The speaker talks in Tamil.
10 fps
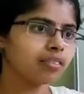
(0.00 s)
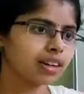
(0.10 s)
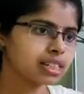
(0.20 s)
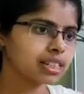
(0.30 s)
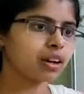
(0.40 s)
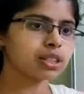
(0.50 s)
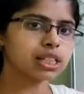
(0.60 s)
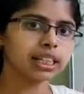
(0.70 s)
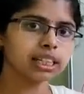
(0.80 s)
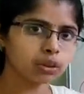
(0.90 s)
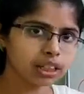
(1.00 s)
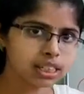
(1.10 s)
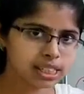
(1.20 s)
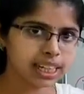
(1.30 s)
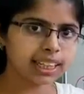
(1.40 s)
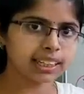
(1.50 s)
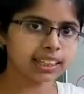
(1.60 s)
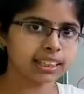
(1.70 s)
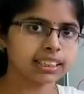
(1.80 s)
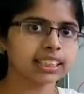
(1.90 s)
ஃபஸ்ட்டு கவுன்சிலிங்கில் உங்களுக்கு சீட்
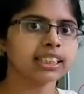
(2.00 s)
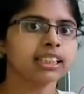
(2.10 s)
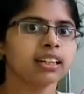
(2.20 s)
இருந்துட்டு